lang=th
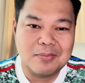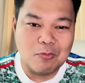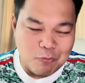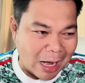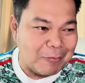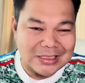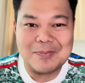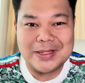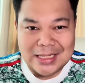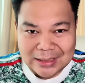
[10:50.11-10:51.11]
ผมหวังว่า
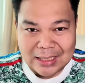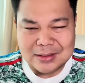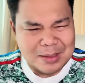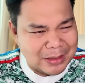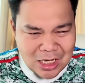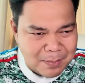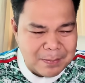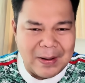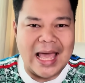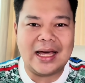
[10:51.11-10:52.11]
จะเป็นอย่างนั้นคือมันก็
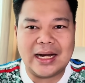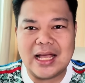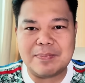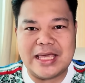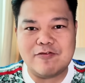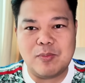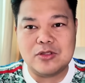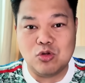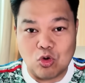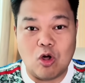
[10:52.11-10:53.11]
ไม่แปลกอะไรกับเกมฟุต
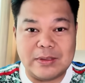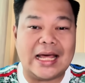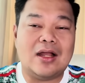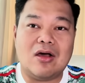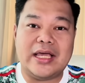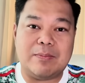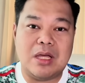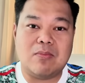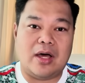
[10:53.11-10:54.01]
บอลยุโรปนะเราก็เห็น